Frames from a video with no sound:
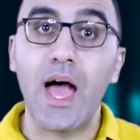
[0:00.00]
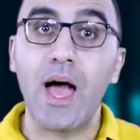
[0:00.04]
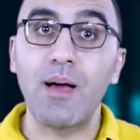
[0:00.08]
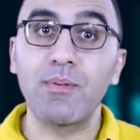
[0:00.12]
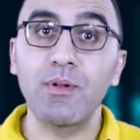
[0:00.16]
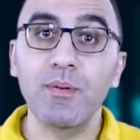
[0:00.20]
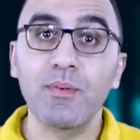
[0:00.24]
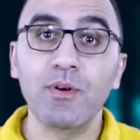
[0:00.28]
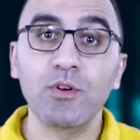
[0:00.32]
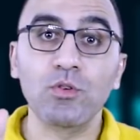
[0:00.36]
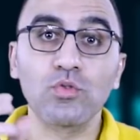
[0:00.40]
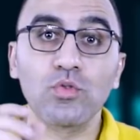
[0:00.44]

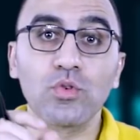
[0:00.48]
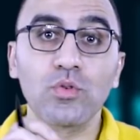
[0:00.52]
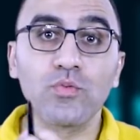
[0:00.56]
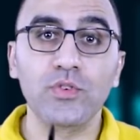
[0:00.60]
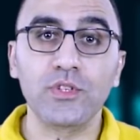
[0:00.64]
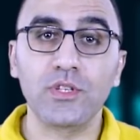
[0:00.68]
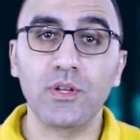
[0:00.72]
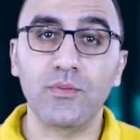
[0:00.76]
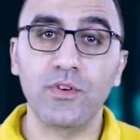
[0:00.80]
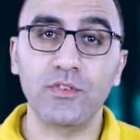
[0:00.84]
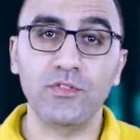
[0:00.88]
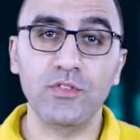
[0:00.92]
قبل ما ندخل
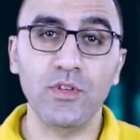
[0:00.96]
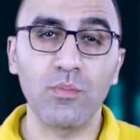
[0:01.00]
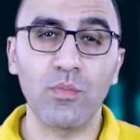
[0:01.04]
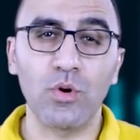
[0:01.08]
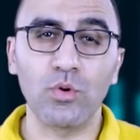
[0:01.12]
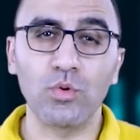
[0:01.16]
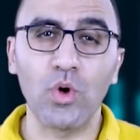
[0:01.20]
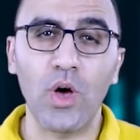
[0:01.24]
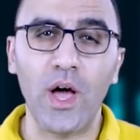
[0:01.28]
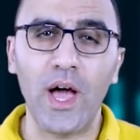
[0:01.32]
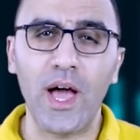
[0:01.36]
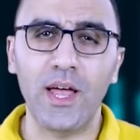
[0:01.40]
في تفاصيل
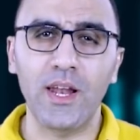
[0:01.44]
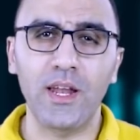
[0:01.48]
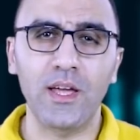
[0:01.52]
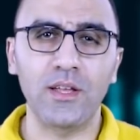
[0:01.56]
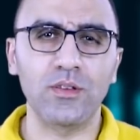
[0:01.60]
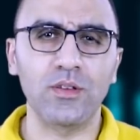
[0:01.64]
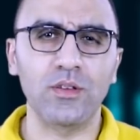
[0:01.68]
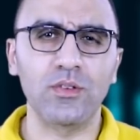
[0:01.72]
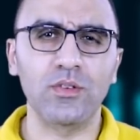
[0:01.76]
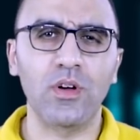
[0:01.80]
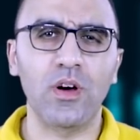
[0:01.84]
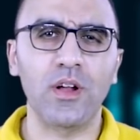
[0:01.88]
موضوع
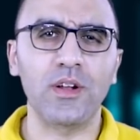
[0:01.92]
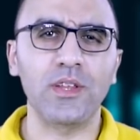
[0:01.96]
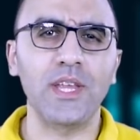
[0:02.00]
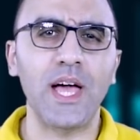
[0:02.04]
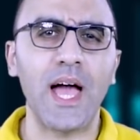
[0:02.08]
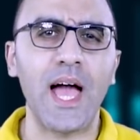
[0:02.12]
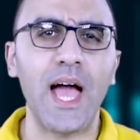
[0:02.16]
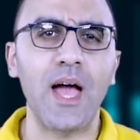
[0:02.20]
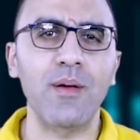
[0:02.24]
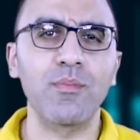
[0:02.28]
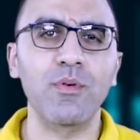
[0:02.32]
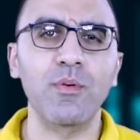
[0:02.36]
حلقه
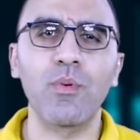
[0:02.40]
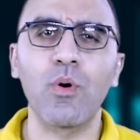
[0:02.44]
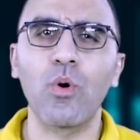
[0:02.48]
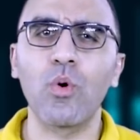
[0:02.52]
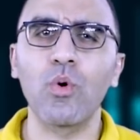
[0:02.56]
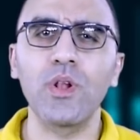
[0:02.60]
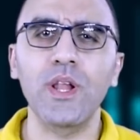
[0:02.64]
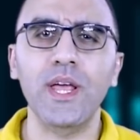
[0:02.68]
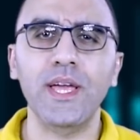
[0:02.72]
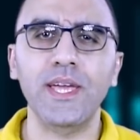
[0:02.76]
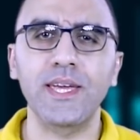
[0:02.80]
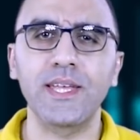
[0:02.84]
النهارده حابب
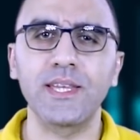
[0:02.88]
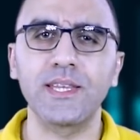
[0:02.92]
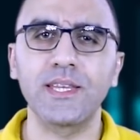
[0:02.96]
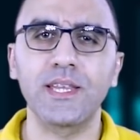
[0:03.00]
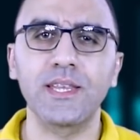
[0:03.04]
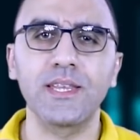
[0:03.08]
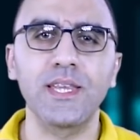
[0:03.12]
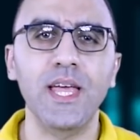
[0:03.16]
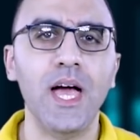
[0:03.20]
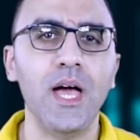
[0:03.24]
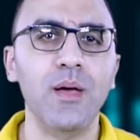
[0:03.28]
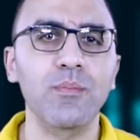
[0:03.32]
اقول لك ان
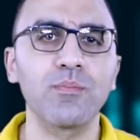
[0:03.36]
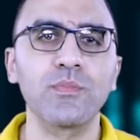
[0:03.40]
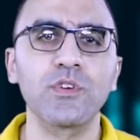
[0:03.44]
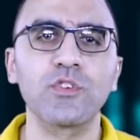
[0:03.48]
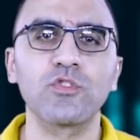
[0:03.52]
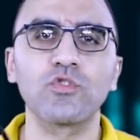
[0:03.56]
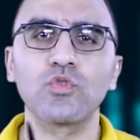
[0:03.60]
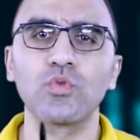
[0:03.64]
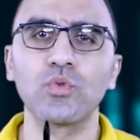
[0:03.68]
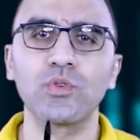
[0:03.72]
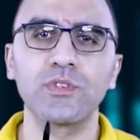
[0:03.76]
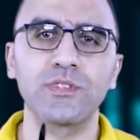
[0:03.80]
الذهب
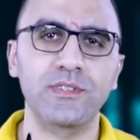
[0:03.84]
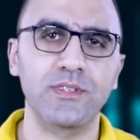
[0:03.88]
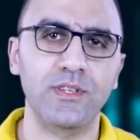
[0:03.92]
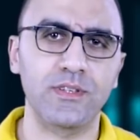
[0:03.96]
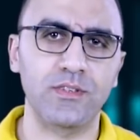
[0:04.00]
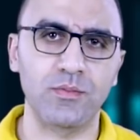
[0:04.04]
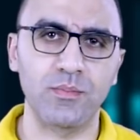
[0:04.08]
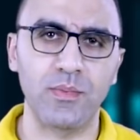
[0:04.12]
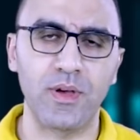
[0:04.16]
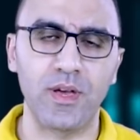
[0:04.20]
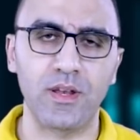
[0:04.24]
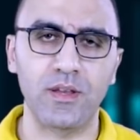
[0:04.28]
مش سوق
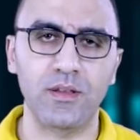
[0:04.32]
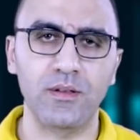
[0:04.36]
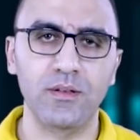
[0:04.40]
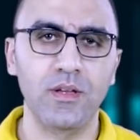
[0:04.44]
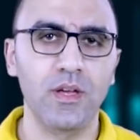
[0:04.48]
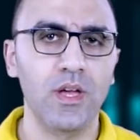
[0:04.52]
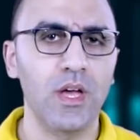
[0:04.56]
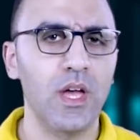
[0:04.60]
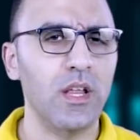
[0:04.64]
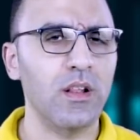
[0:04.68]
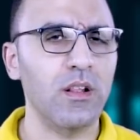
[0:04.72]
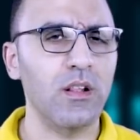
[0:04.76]
استثماري
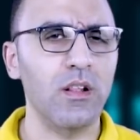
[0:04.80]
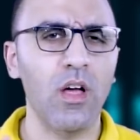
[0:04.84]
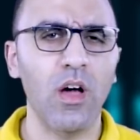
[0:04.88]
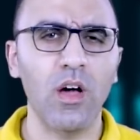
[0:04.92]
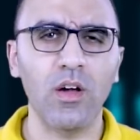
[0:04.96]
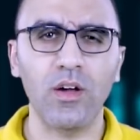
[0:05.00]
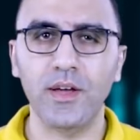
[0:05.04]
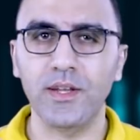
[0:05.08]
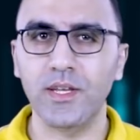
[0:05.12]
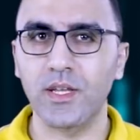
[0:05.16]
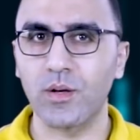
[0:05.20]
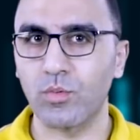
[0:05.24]

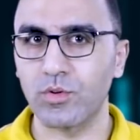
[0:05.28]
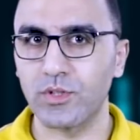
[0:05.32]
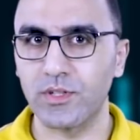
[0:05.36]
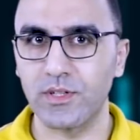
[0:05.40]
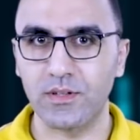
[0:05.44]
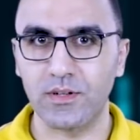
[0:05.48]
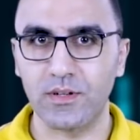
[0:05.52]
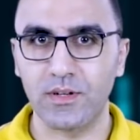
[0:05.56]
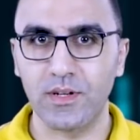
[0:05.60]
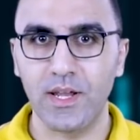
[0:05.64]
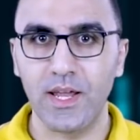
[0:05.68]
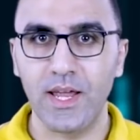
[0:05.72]
اطلاقا يا
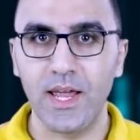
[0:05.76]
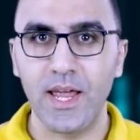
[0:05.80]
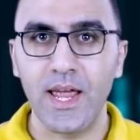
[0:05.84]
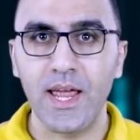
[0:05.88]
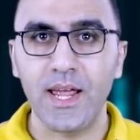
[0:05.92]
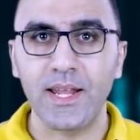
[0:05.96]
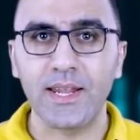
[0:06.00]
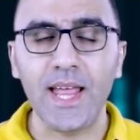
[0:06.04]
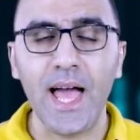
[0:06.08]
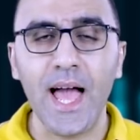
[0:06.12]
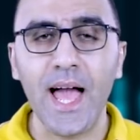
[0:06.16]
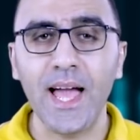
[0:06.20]
مدير
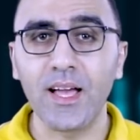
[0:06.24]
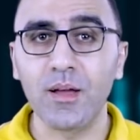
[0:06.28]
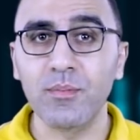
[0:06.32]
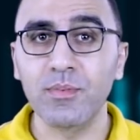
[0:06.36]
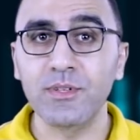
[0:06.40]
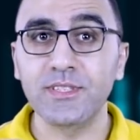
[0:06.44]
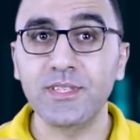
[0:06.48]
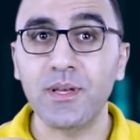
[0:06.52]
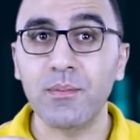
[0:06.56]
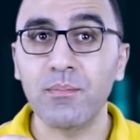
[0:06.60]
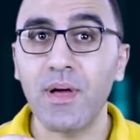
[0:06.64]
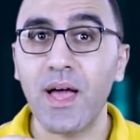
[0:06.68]
ده حاجه
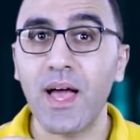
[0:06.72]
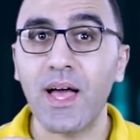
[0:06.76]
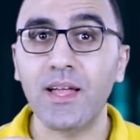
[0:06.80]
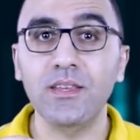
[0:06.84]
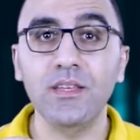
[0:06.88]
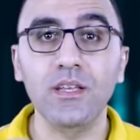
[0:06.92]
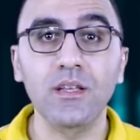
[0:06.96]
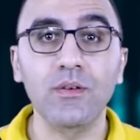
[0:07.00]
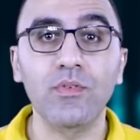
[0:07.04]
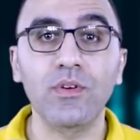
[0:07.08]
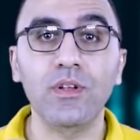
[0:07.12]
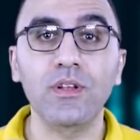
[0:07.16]
بنسميها
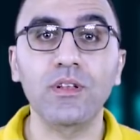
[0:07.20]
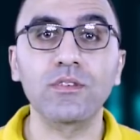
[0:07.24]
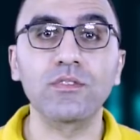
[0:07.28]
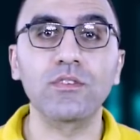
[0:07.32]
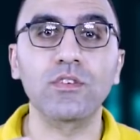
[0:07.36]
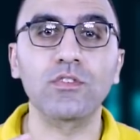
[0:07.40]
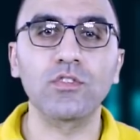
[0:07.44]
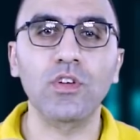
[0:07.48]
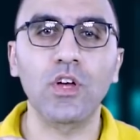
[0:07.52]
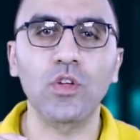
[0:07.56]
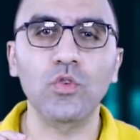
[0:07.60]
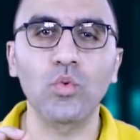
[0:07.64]
عندنا في
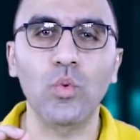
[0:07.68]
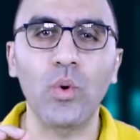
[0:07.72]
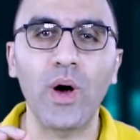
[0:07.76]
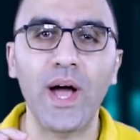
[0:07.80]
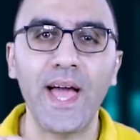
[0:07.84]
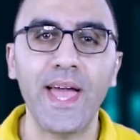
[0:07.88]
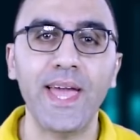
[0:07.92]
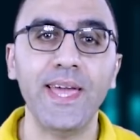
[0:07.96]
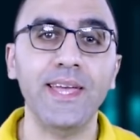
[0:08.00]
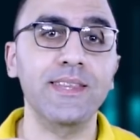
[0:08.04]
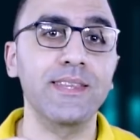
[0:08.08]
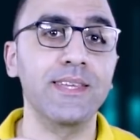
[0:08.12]
الاقتصاد
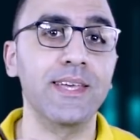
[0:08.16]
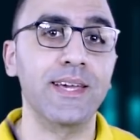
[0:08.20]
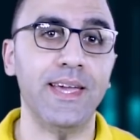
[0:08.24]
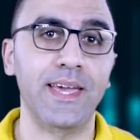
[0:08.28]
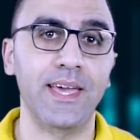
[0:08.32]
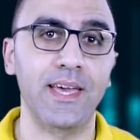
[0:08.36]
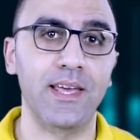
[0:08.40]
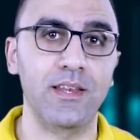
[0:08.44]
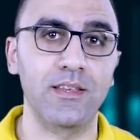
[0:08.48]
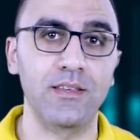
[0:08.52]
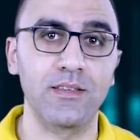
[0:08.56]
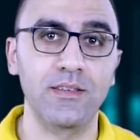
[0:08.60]
وعائد
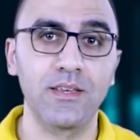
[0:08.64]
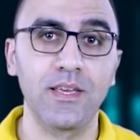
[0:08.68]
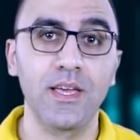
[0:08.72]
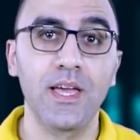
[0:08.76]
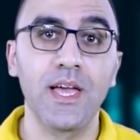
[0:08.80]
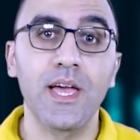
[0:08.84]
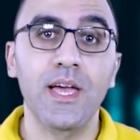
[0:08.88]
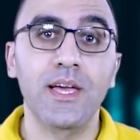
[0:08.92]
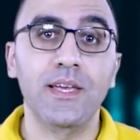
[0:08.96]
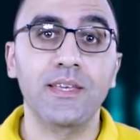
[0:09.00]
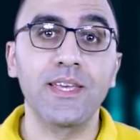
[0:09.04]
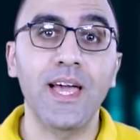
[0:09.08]
دخاري
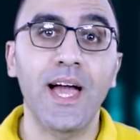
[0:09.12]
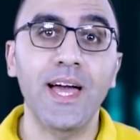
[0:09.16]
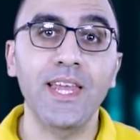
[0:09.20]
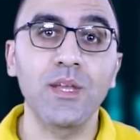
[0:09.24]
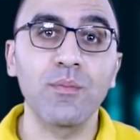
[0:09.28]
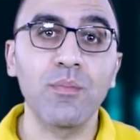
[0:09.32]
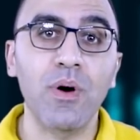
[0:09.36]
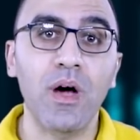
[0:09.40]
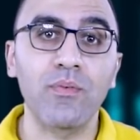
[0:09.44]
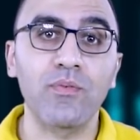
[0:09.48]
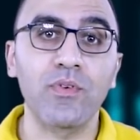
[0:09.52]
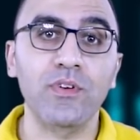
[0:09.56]

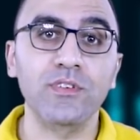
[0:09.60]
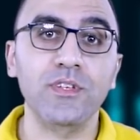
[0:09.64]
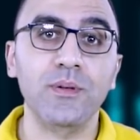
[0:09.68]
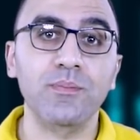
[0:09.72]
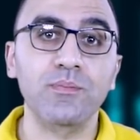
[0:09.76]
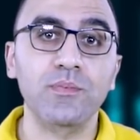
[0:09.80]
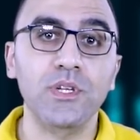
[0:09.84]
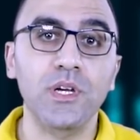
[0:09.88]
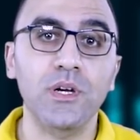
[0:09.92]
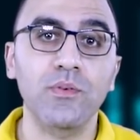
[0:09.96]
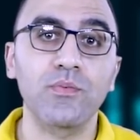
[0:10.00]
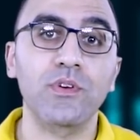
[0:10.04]
يعني محفظه
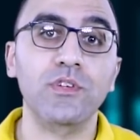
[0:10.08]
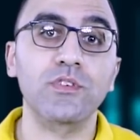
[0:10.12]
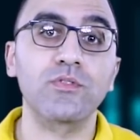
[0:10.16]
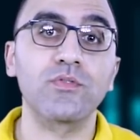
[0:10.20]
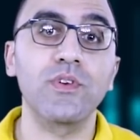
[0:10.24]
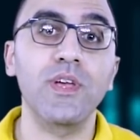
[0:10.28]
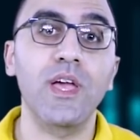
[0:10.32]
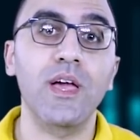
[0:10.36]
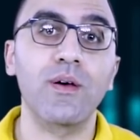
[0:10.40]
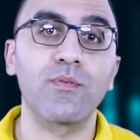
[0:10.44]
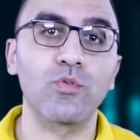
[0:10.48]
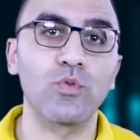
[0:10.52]
بتحفظ
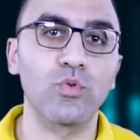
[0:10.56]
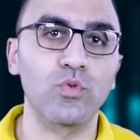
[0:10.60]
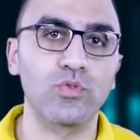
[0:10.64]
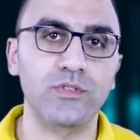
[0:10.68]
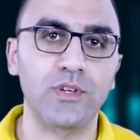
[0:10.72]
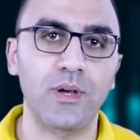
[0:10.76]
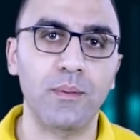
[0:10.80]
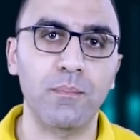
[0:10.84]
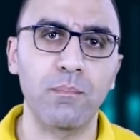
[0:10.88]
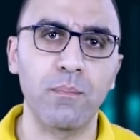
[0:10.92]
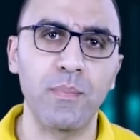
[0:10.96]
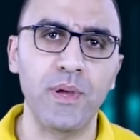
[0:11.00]
فيها
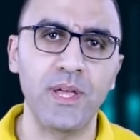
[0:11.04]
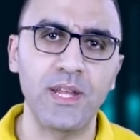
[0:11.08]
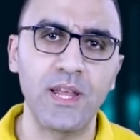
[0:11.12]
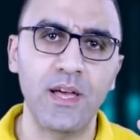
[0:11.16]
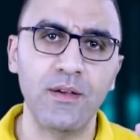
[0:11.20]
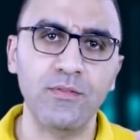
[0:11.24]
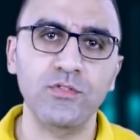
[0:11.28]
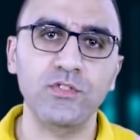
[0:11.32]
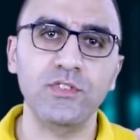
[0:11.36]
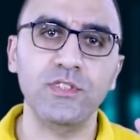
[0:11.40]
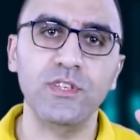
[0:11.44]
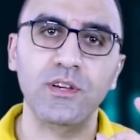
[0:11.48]
فلوسك
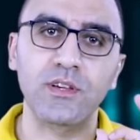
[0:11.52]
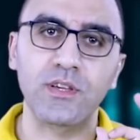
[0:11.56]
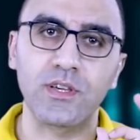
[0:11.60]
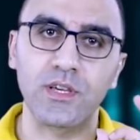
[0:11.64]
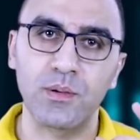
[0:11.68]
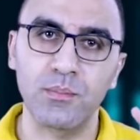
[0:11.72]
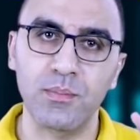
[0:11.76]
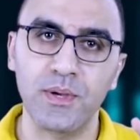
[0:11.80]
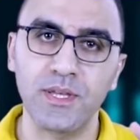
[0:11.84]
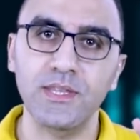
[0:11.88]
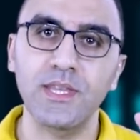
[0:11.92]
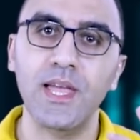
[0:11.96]
بنفس
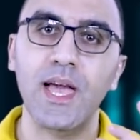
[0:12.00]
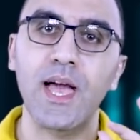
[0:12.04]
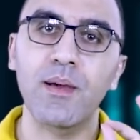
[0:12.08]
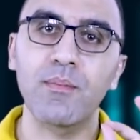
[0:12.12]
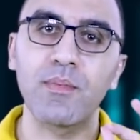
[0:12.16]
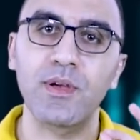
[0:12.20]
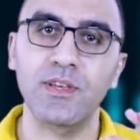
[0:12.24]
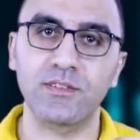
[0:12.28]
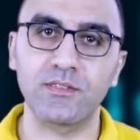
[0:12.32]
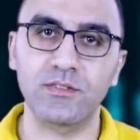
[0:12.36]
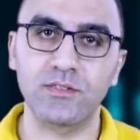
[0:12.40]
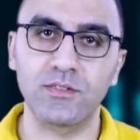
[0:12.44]
قيمتها
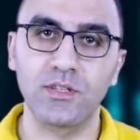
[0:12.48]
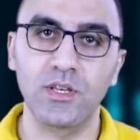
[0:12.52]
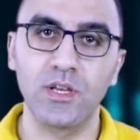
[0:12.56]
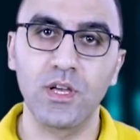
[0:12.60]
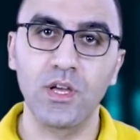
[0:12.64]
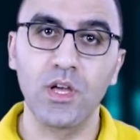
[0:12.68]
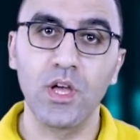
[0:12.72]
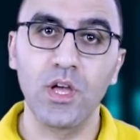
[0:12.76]
بس